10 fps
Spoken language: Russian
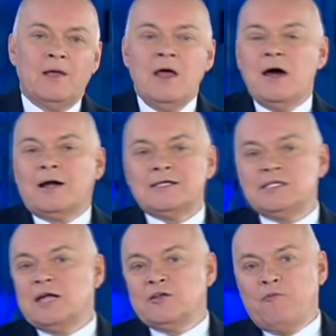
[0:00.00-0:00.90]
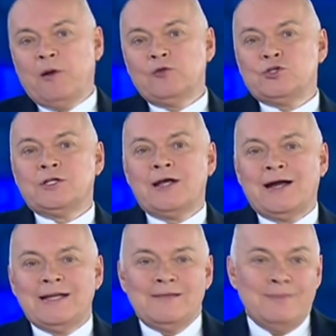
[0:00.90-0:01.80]
Растратив полученные
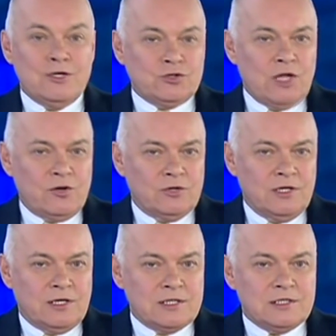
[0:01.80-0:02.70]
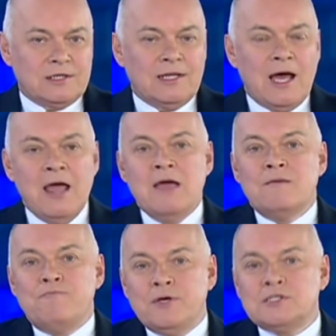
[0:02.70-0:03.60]
ранее международные кредиты на
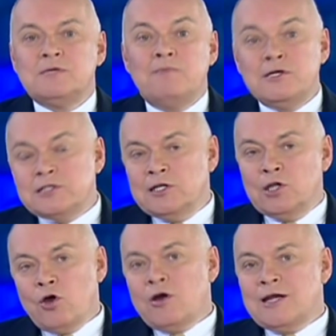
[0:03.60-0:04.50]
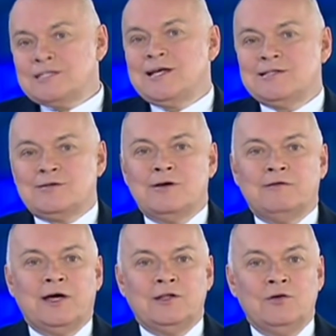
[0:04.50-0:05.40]
бессмысленную гражданскую
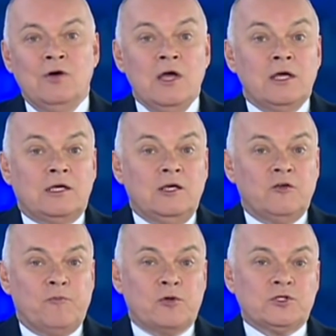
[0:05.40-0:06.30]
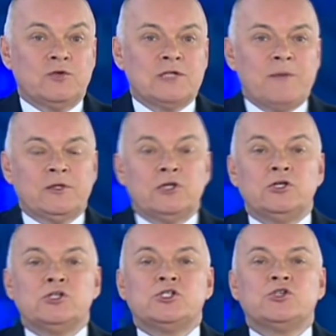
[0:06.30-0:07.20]
войну, Киев просит у Запада
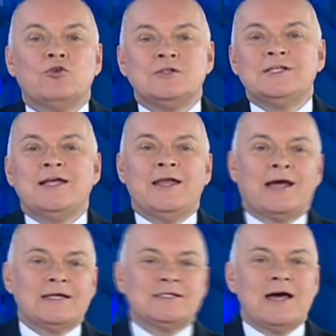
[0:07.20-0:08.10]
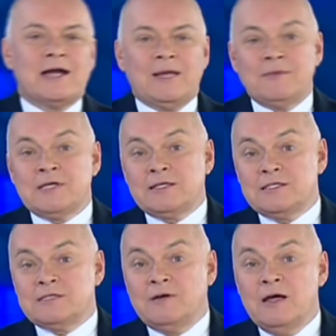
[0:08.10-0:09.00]
еще денег, а старые
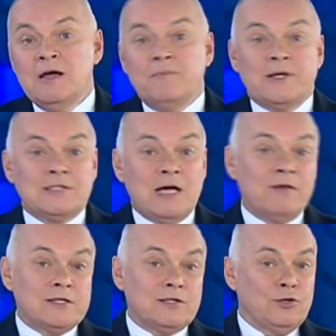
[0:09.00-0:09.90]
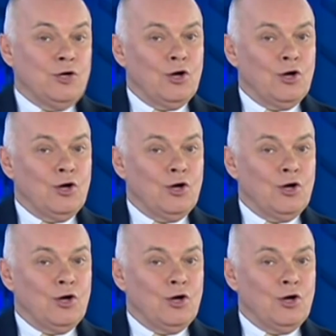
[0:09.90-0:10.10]
обязательства признавать не